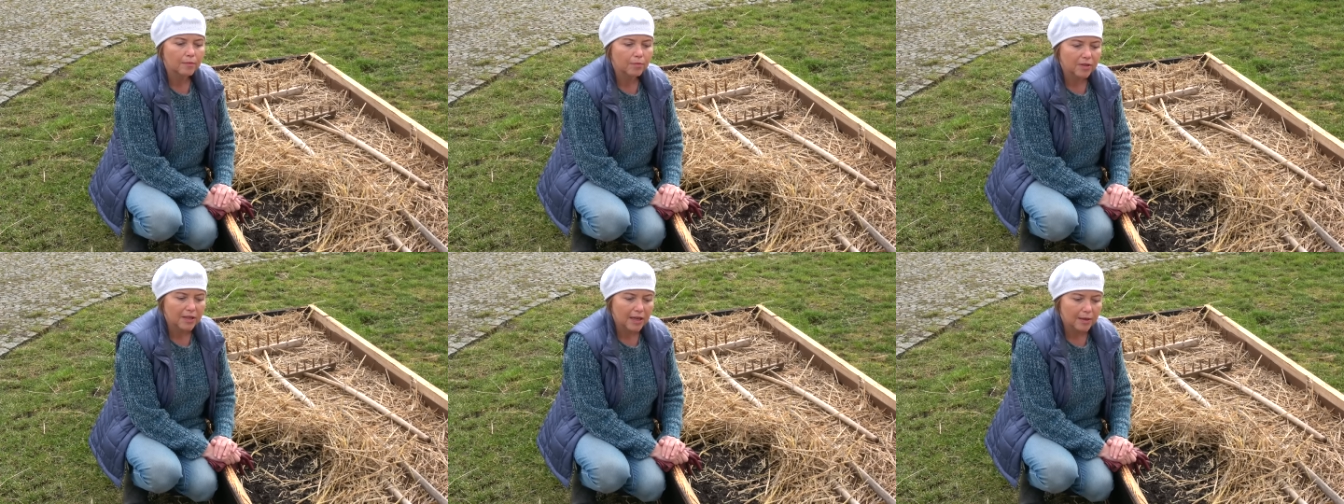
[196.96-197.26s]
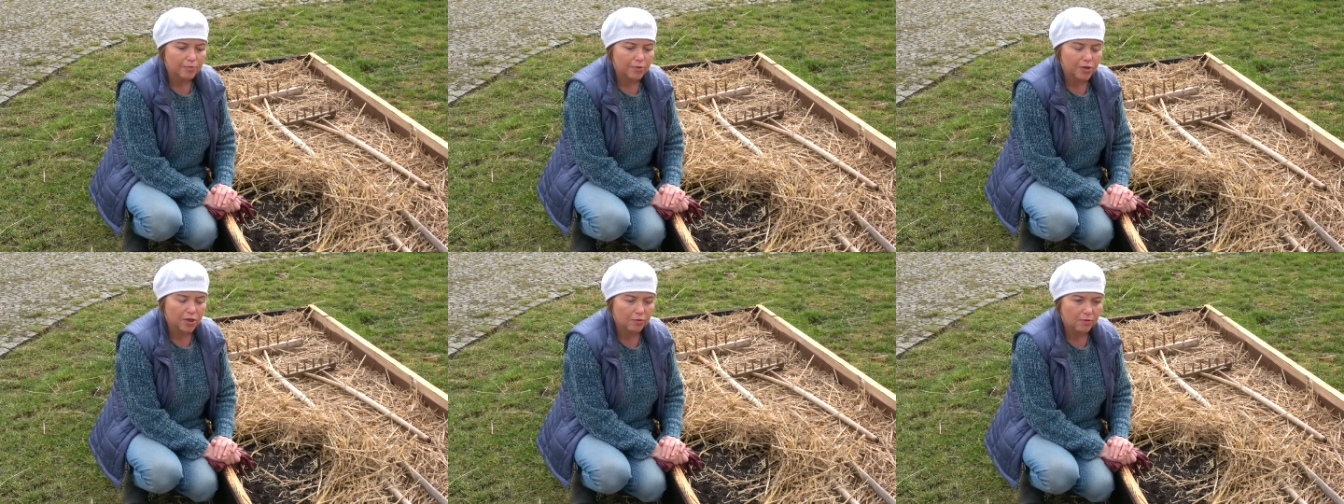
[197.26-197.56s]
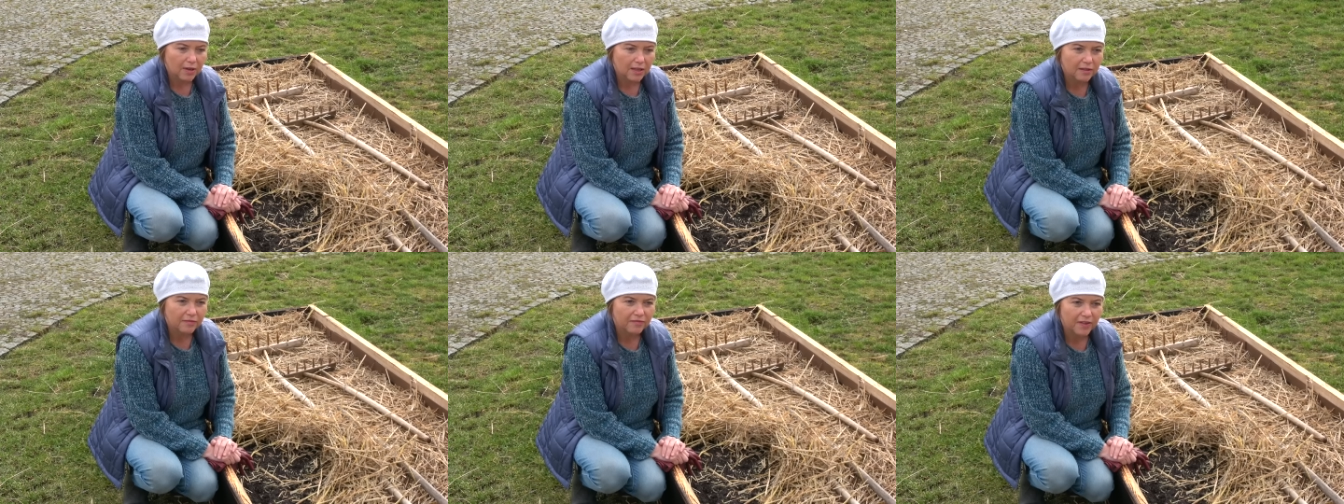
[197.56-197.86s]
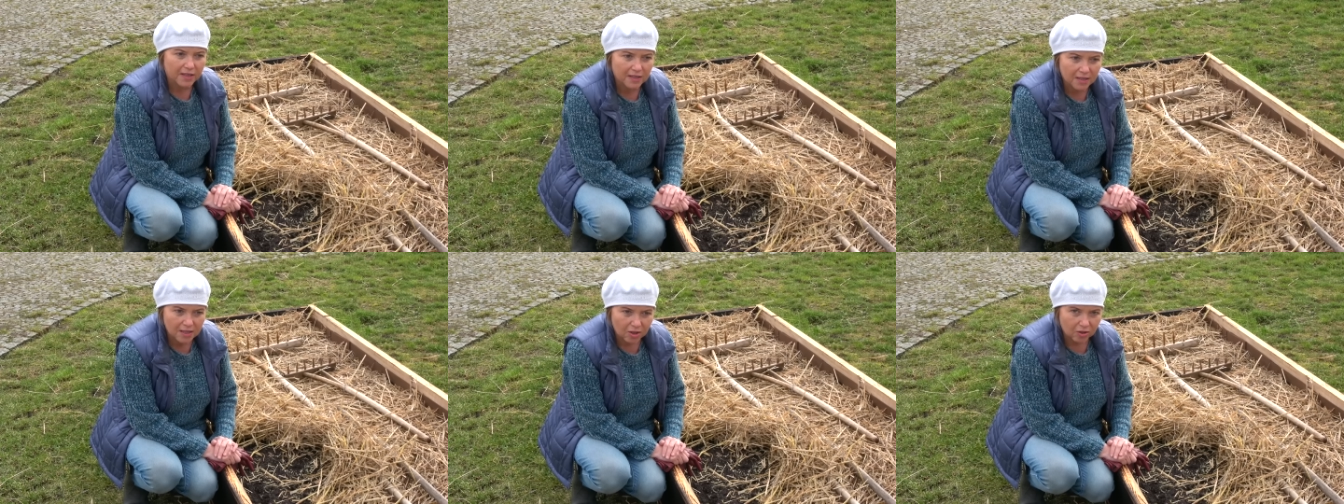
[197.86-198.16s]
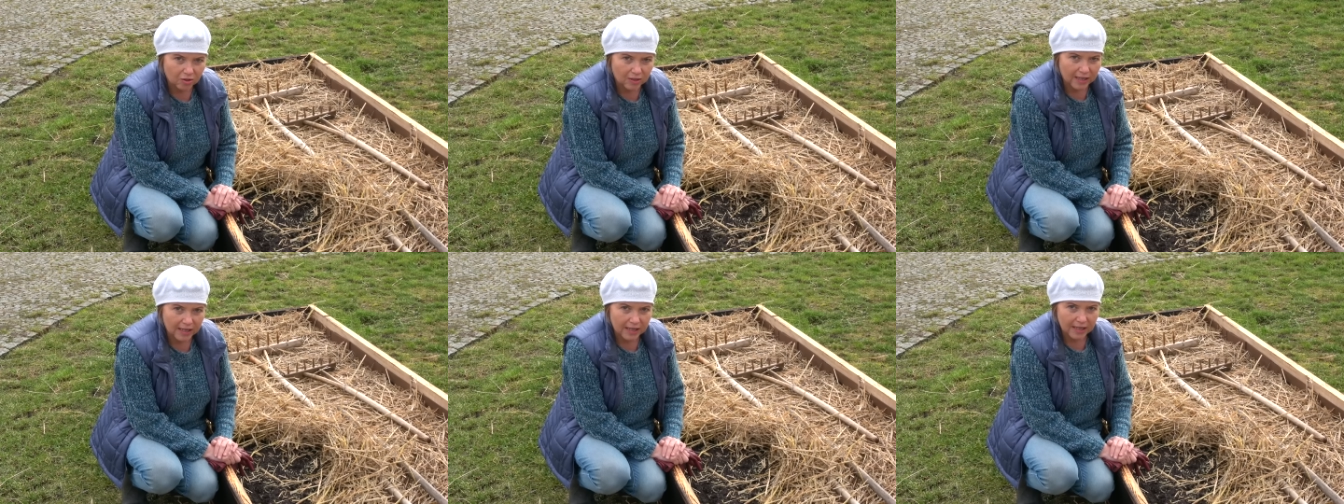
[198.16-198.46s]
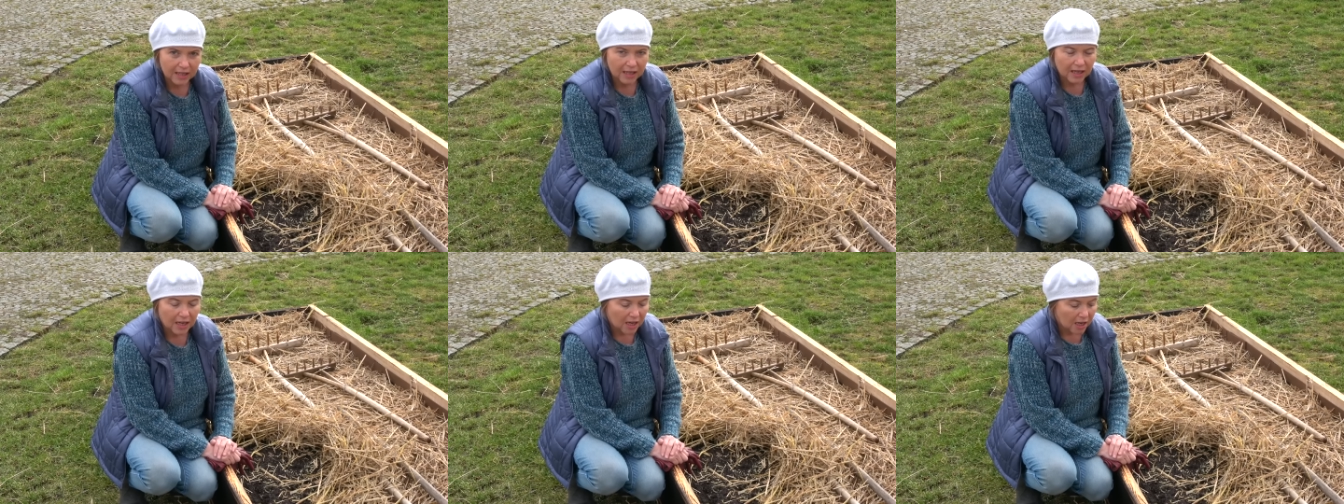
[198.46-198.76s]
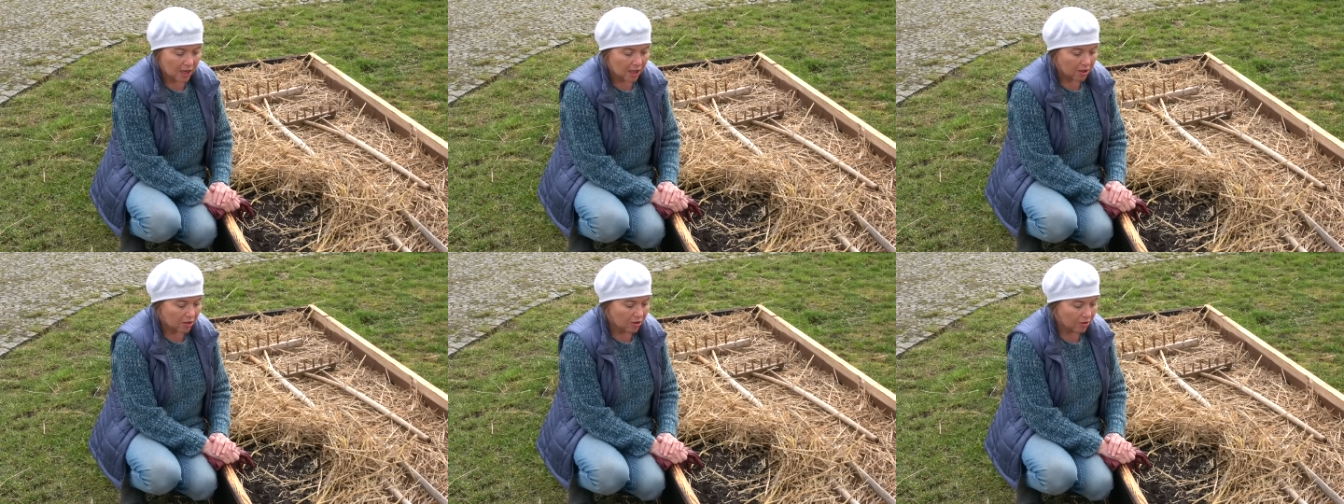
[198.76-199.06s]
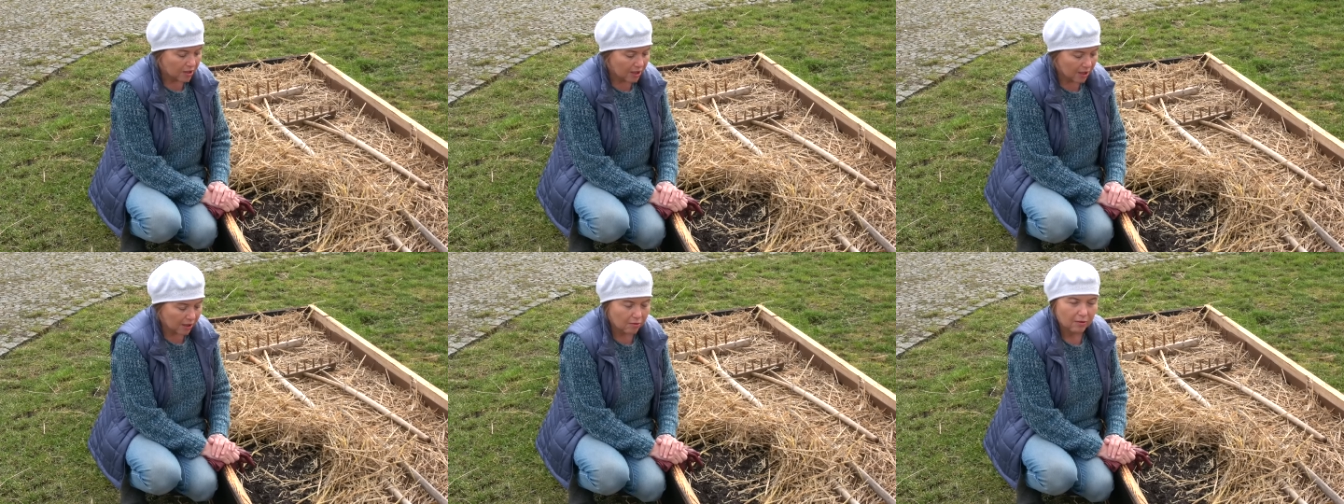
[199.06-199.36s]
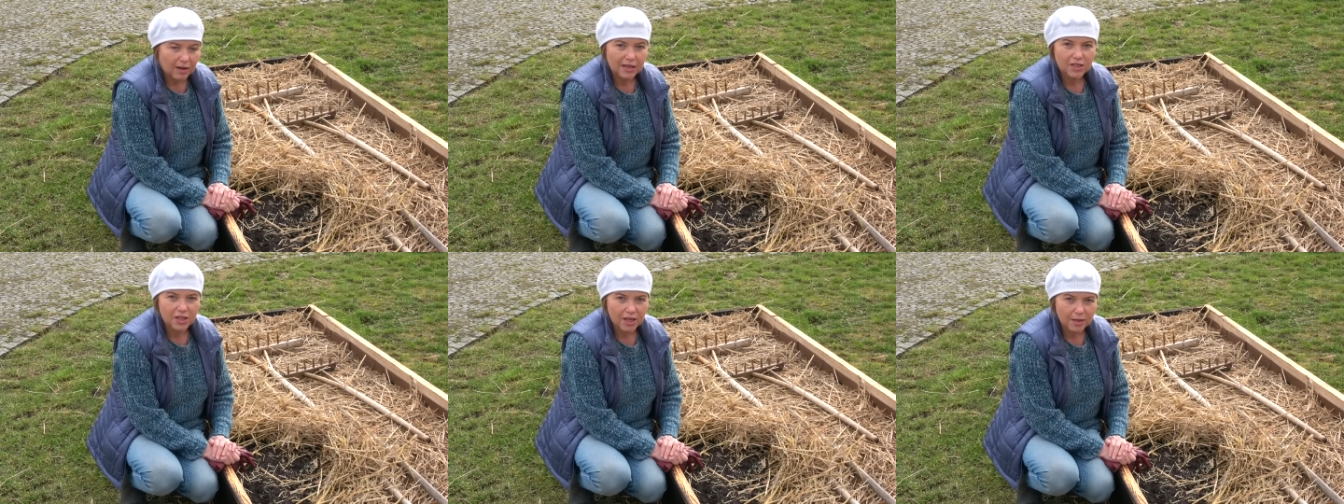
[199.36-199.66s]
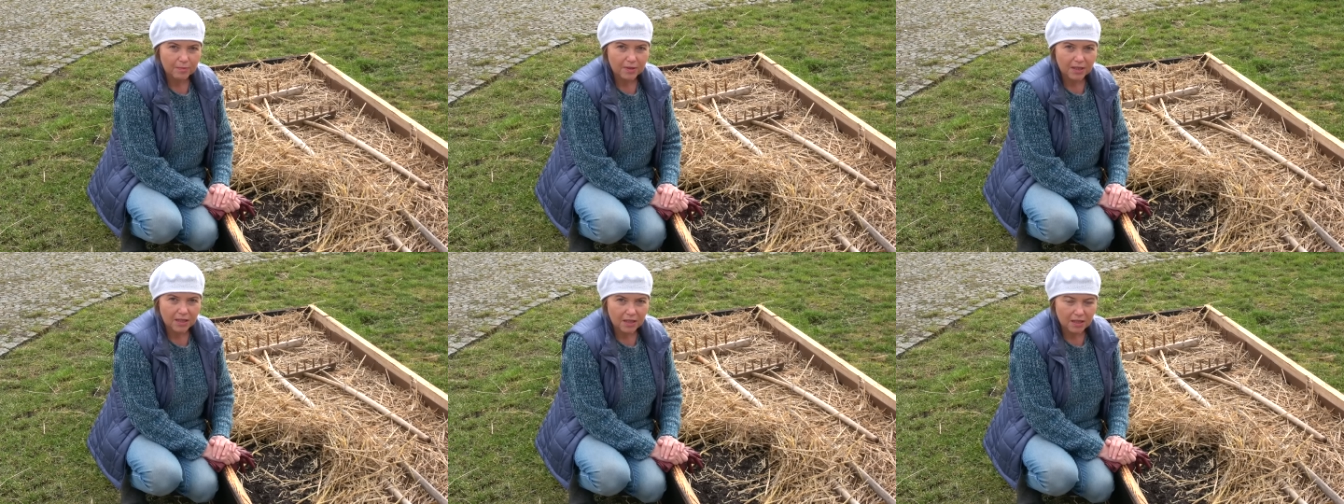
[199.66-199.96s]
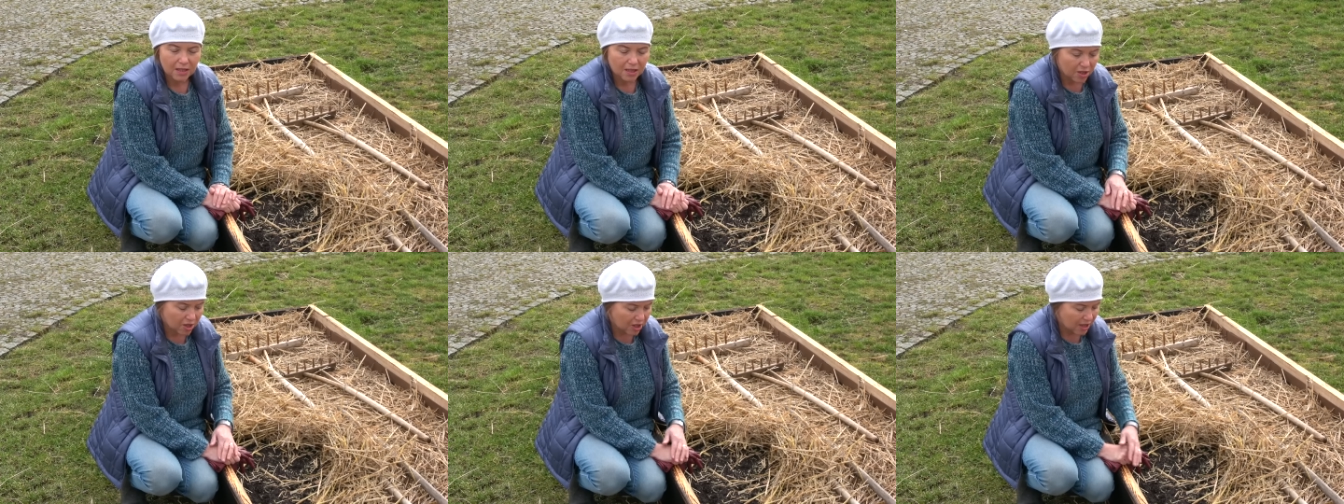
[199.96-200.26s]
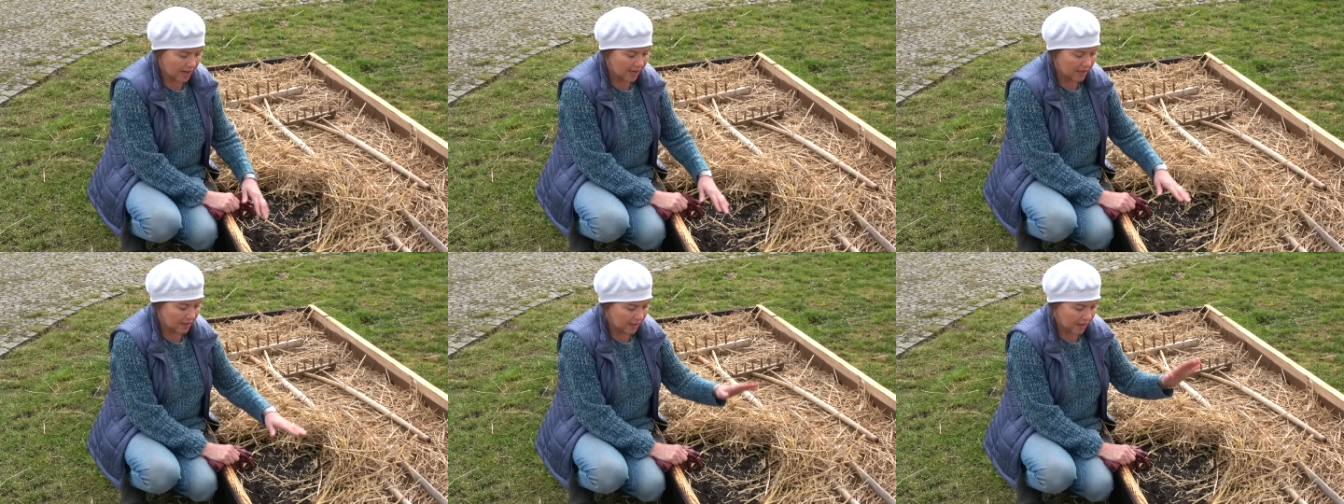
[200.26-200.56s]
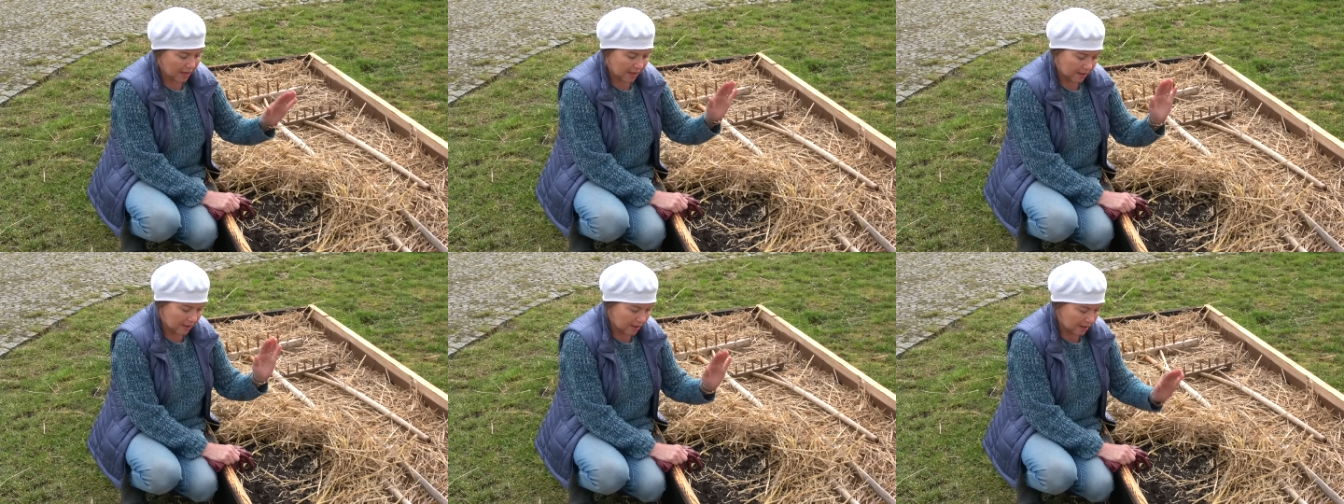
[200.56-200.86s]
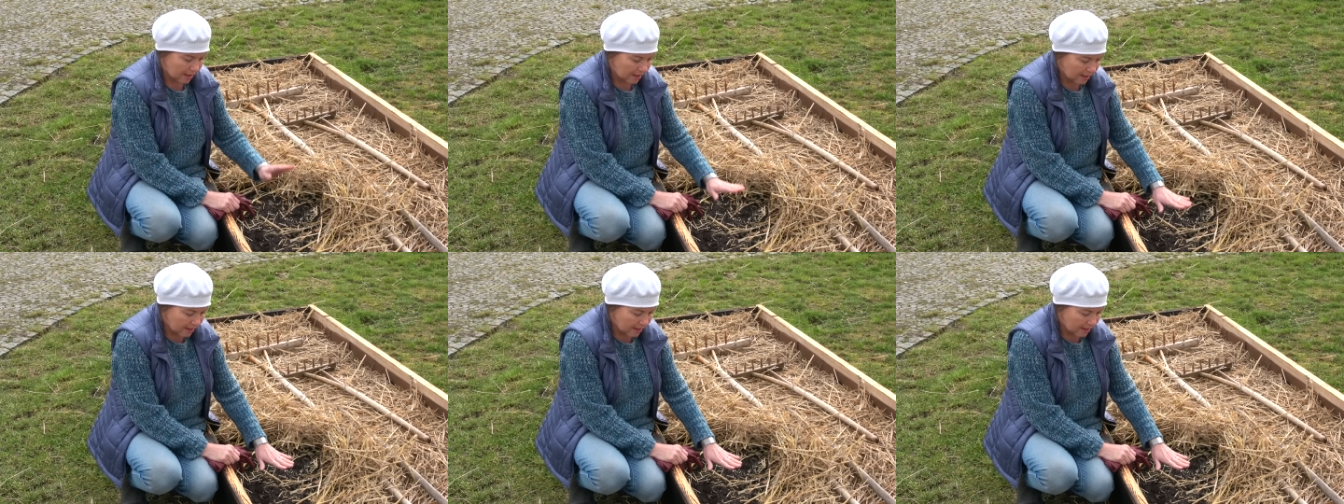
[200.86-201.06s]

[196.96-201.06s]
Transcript: albo na przykład fasolę, to nie kładziemy tych ziaren